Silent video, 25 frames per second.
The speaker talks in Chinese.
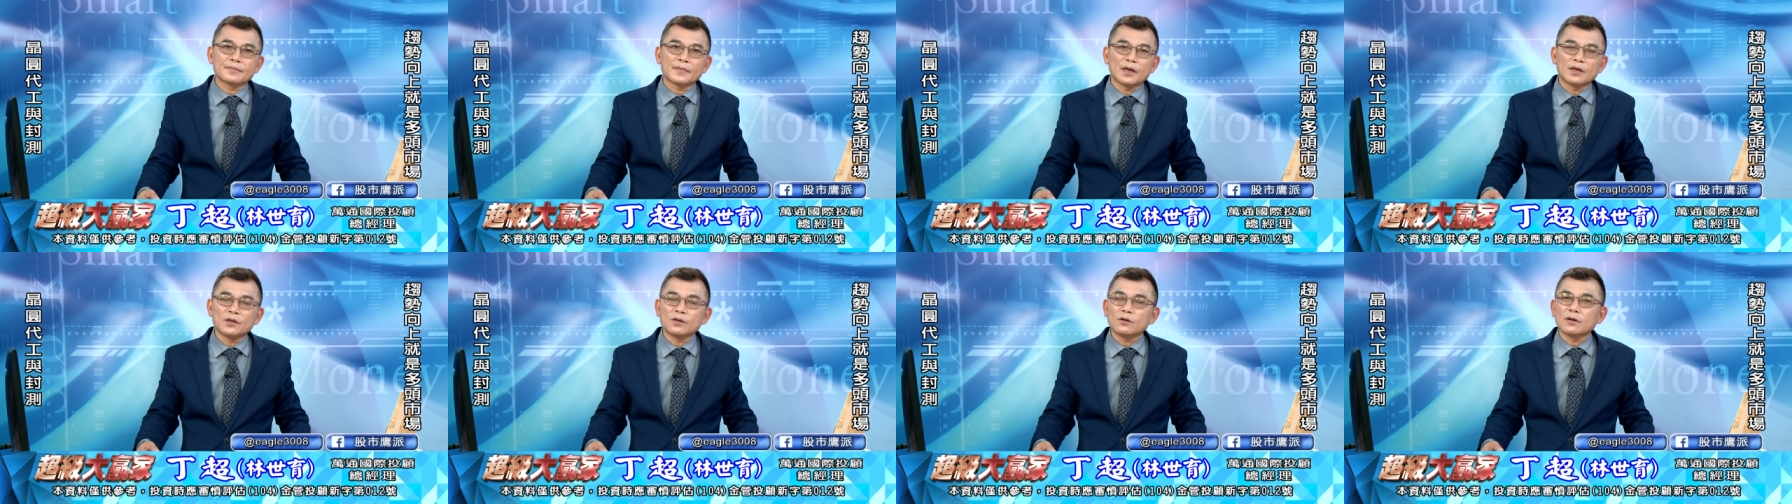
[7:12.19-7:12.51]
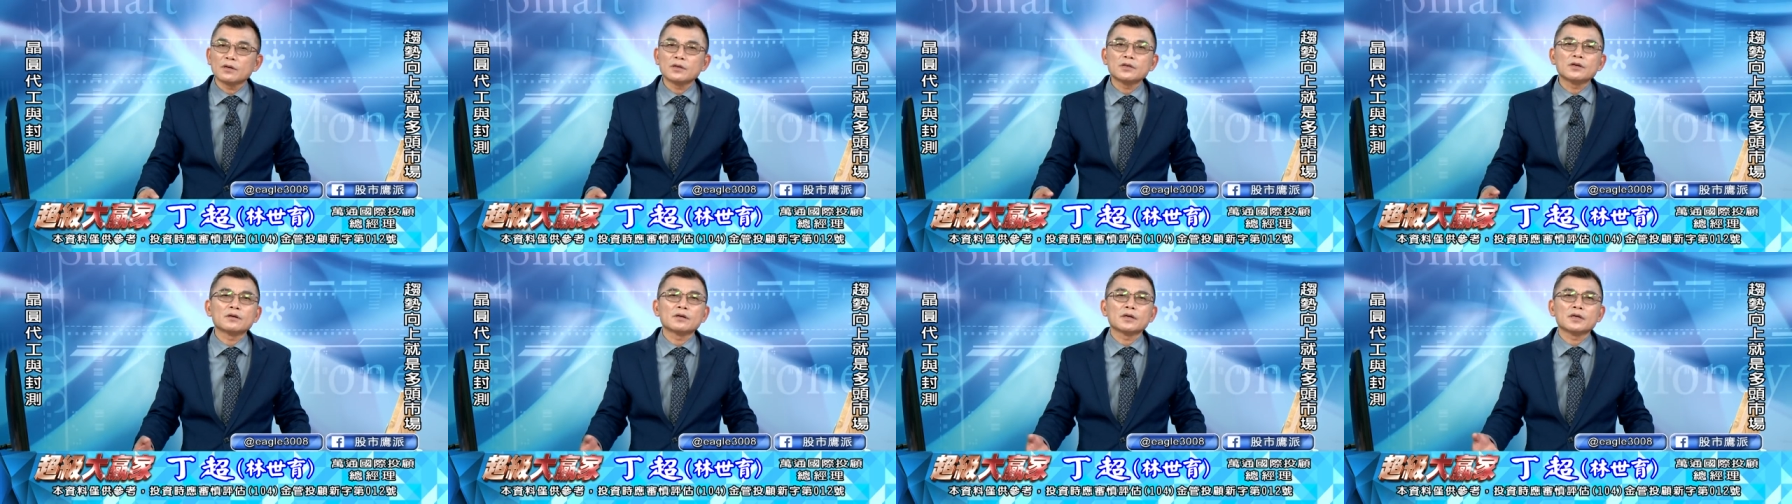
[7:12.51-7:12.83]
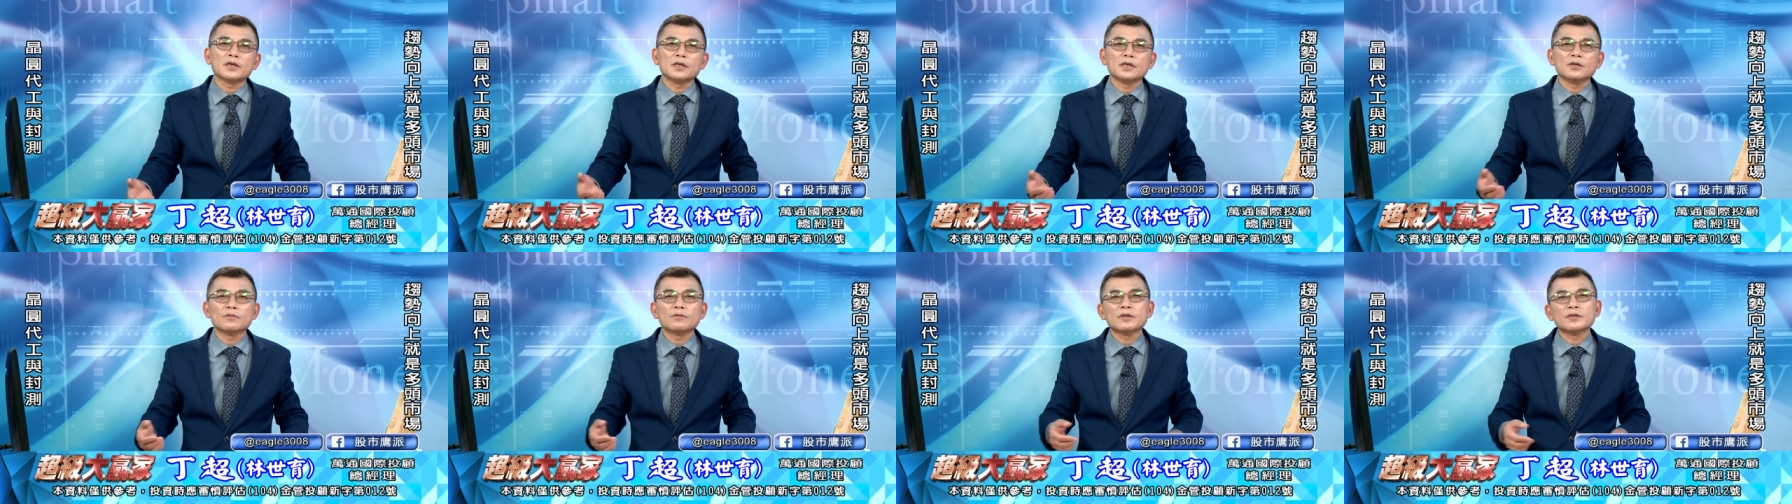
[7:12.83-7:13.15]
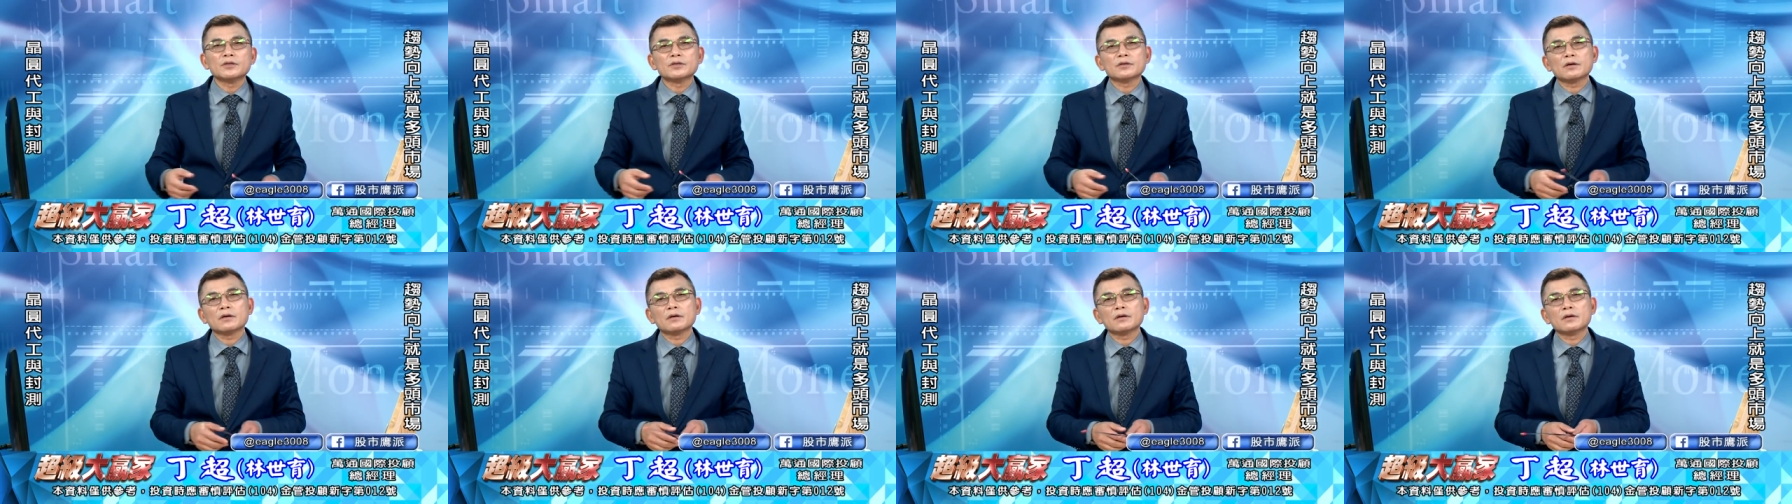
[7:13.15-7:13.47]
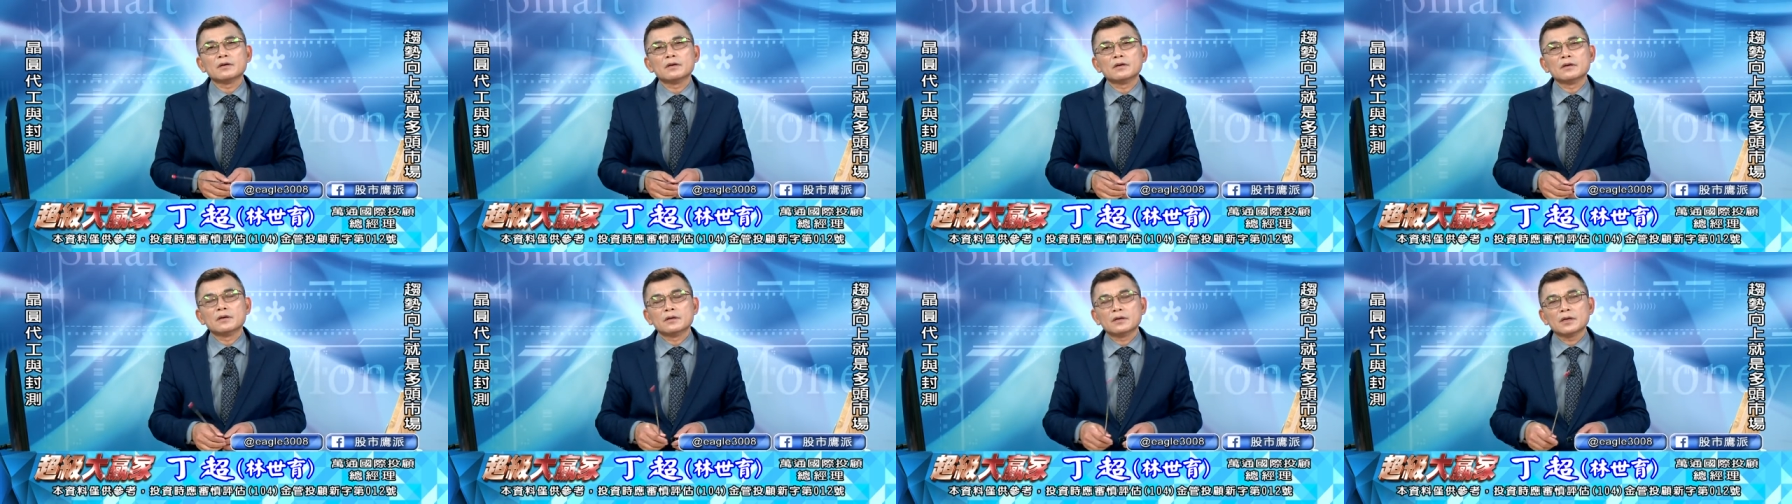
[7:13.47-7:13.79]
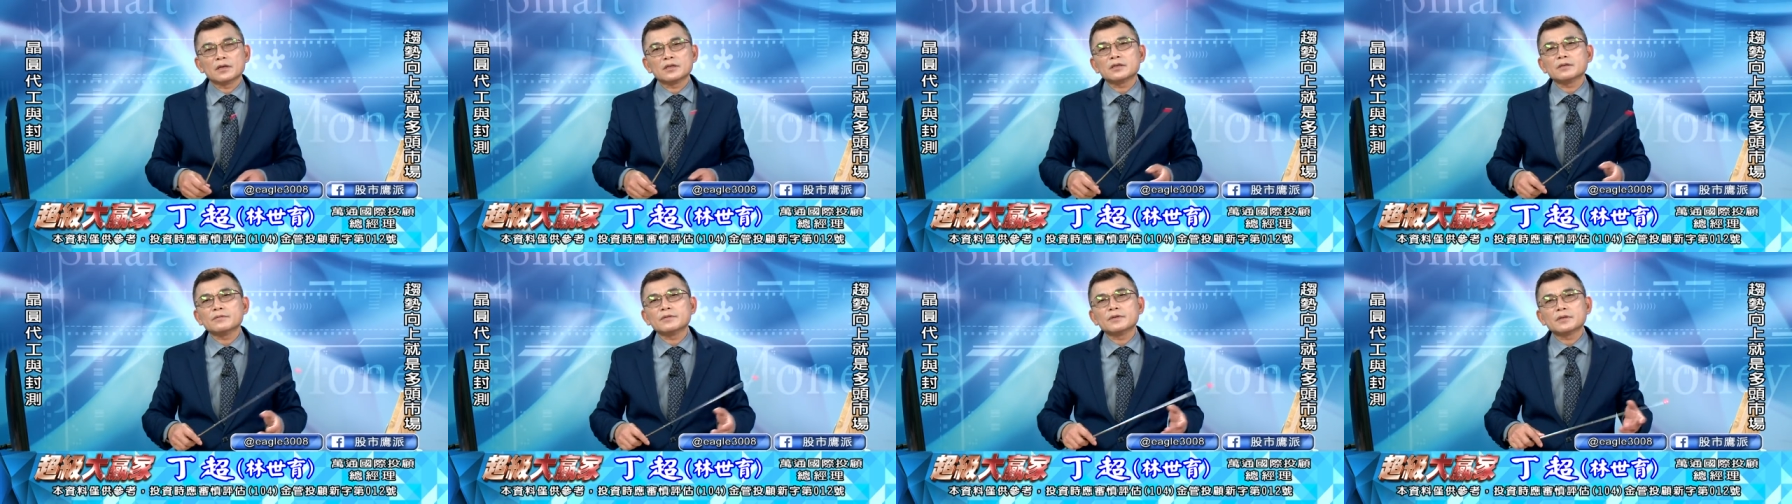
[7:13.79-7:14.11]
很多人有个疑问说，
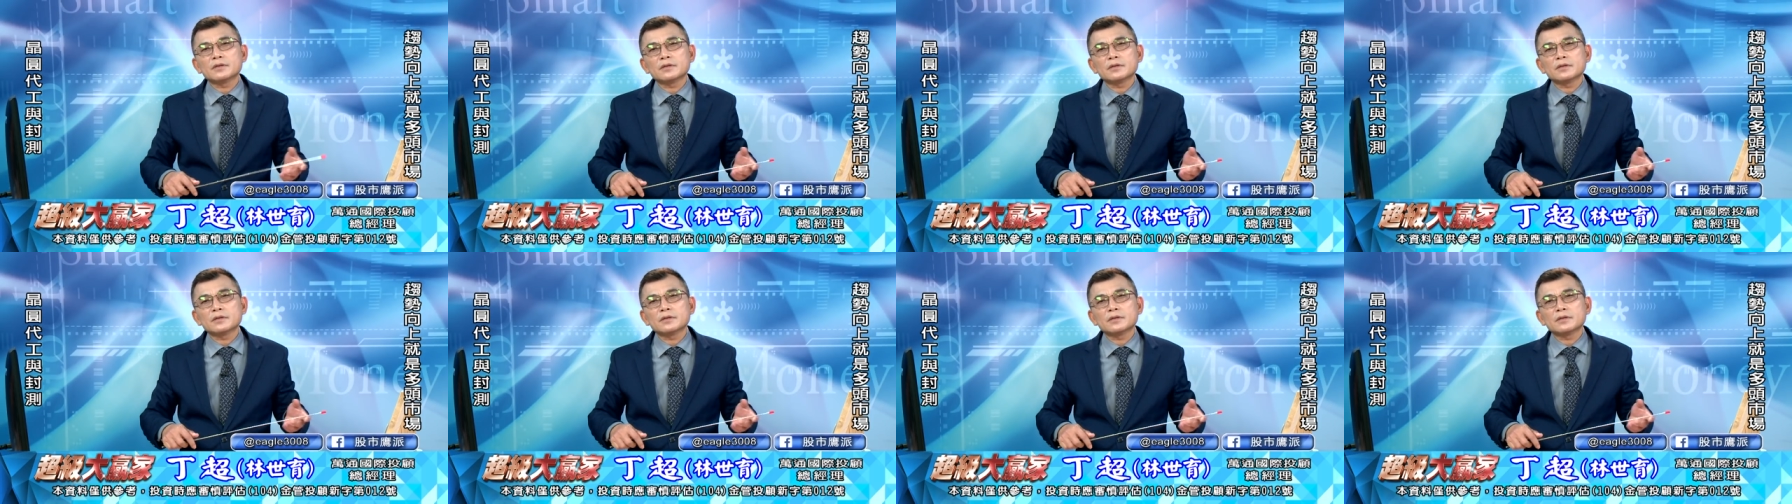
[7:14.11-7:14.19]
那是不